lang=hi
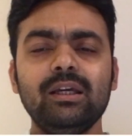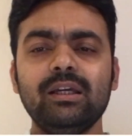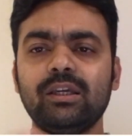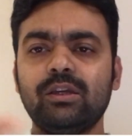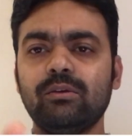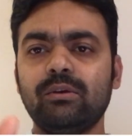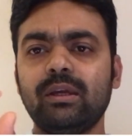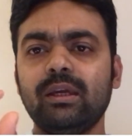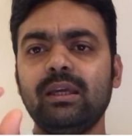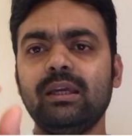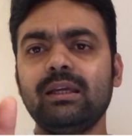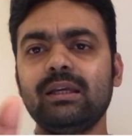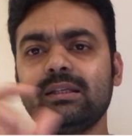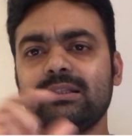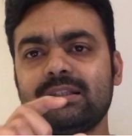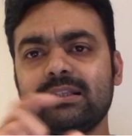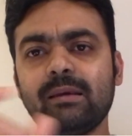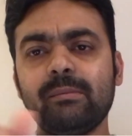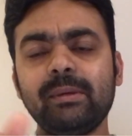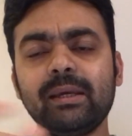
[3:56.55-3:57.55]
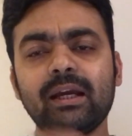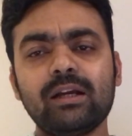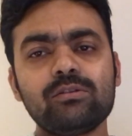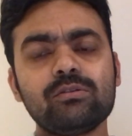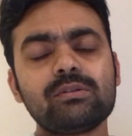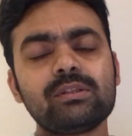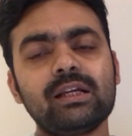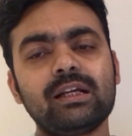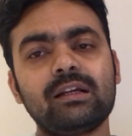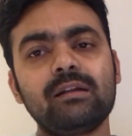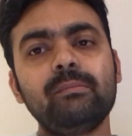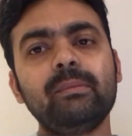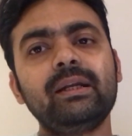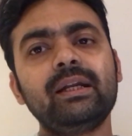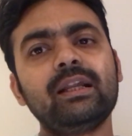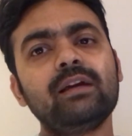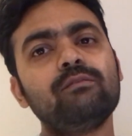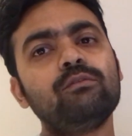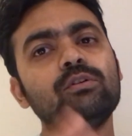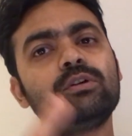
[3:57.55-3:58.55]
क्योंकि सेबी का जो
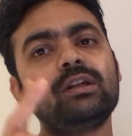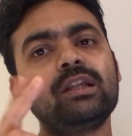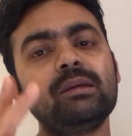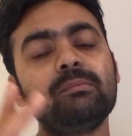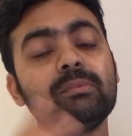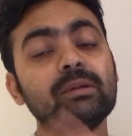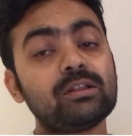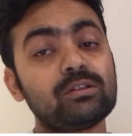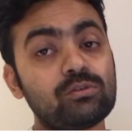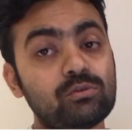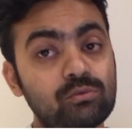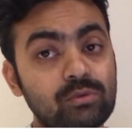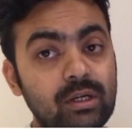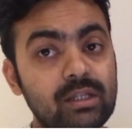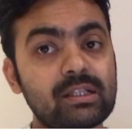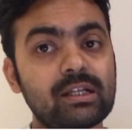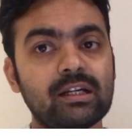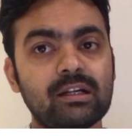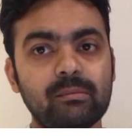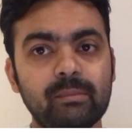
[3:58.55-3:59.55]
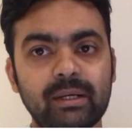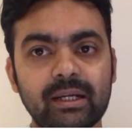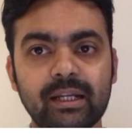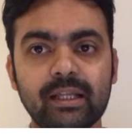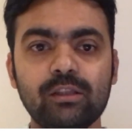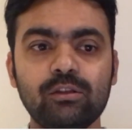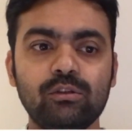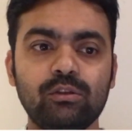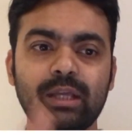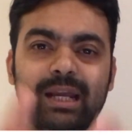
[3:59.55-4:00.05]
सेटलमेंट है वो टी प्लस टू का सेटलमेंट है तो